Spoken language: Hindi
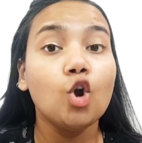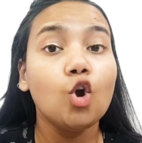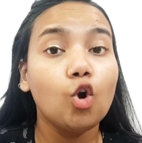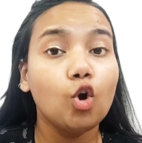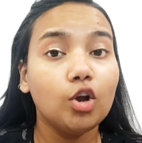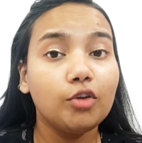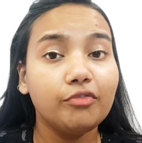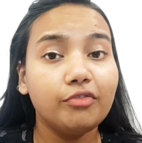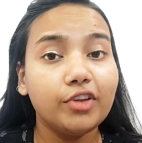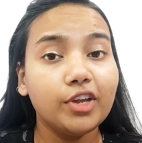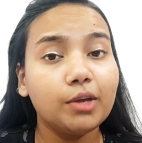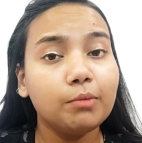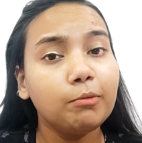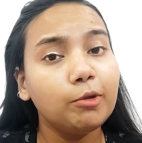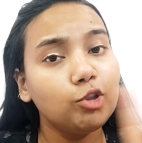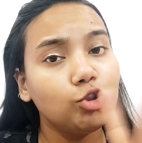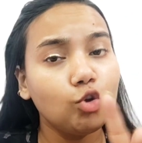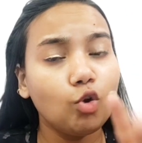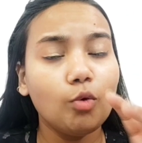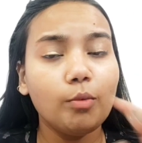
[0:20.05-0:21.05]
और वीक
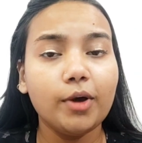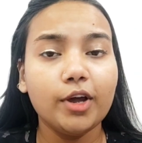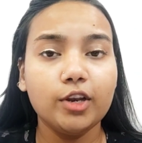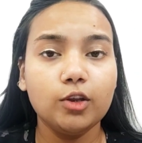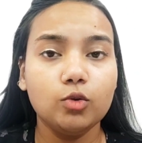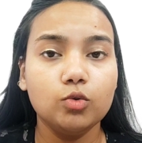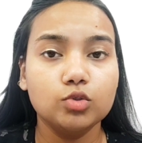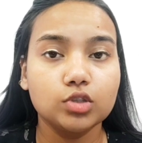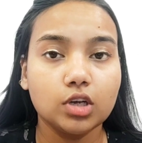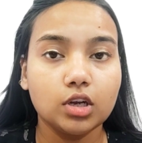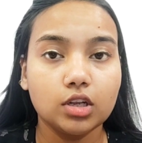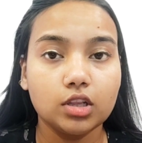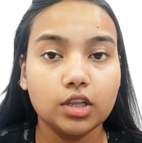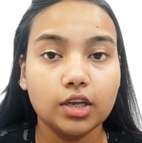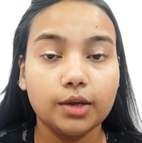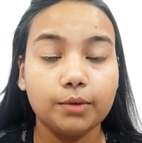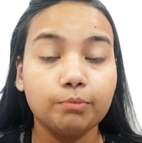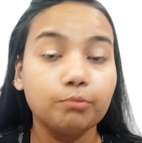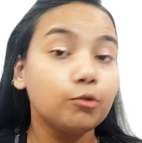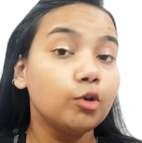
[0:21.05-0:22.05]
में दो बार यूज़ करते
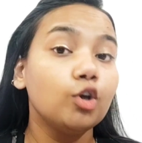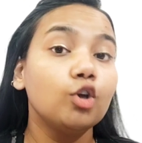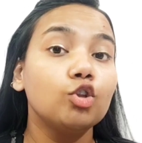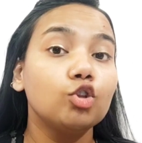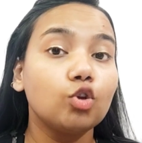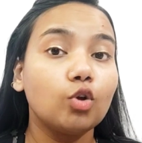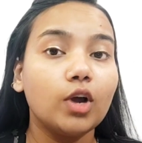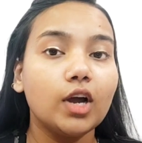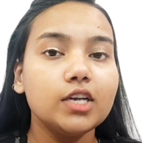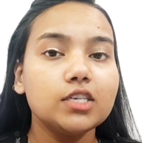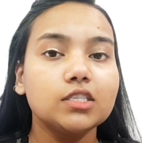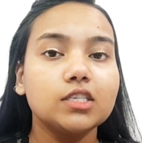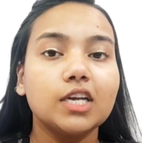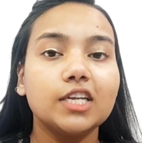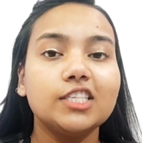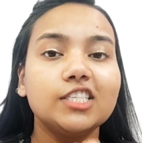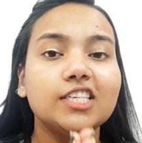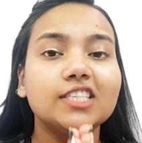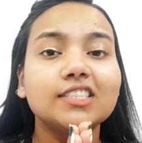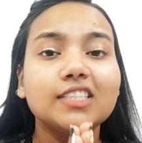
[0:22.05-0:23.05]
हैं तो गाइज
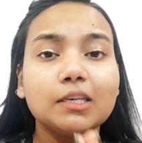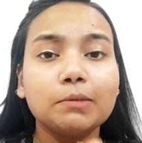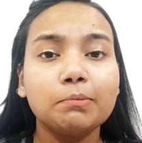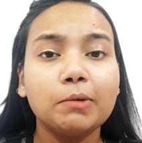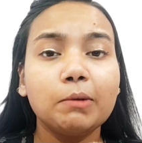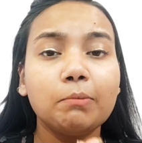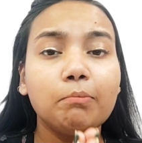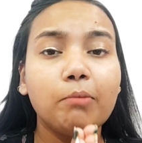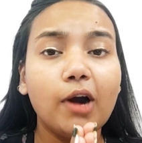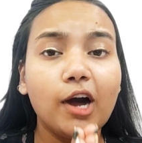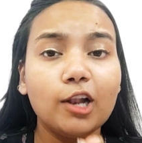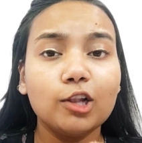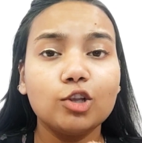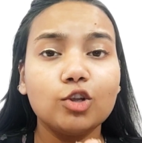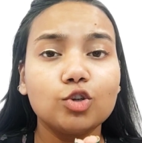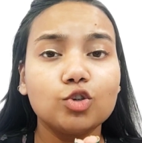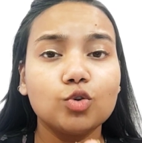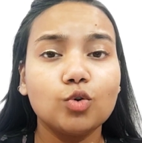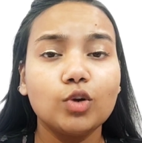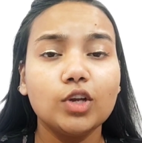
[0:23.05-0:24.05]
गंजे सिर पर बाल तो
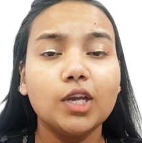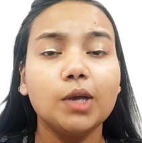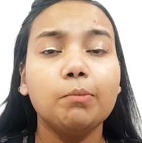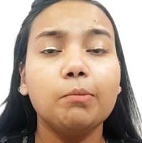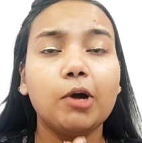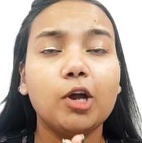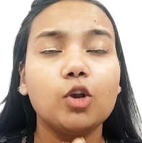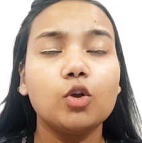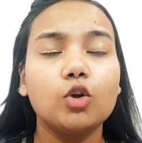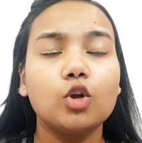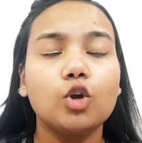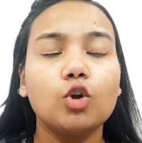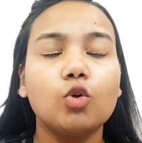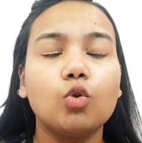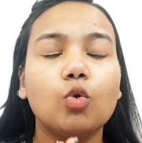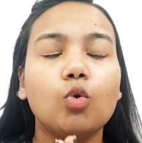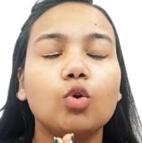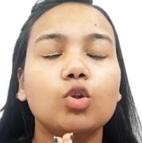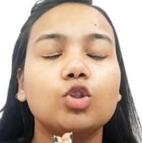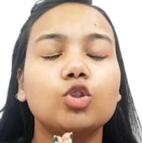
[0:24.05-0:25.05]
छोड़िए बालों की
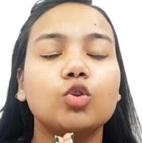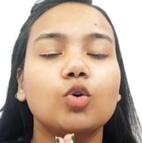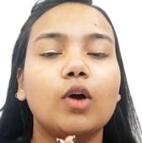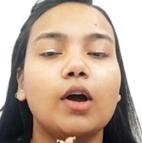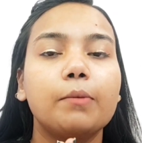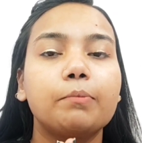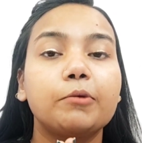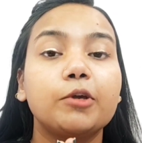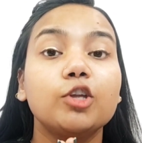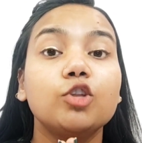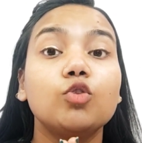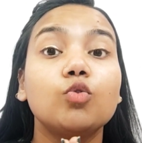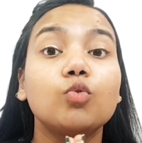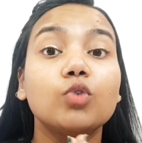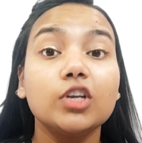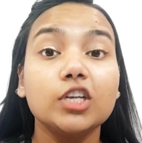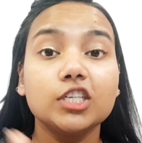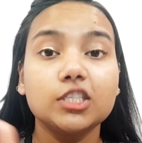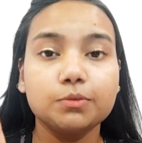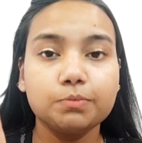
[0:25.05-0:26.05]
ग्रोथ तो आपकी
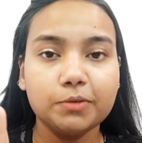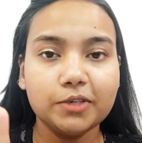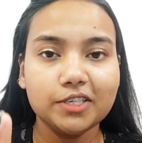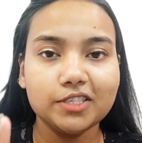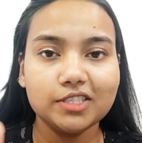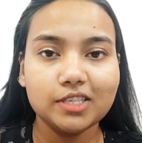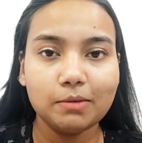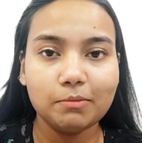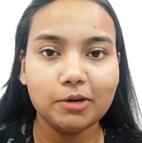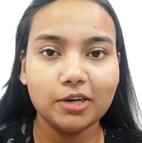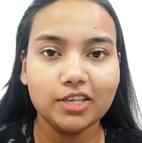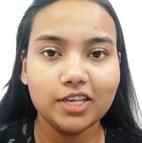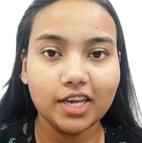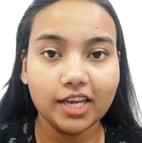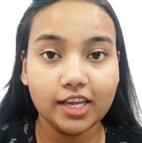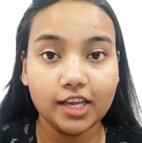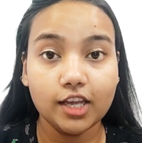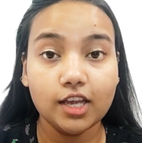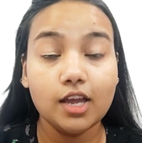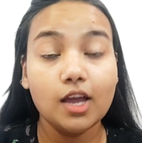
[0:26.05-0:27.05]
दुगनी स्पीड से बढ़
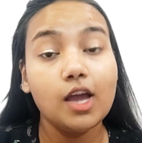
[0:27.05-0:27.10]
जाएगी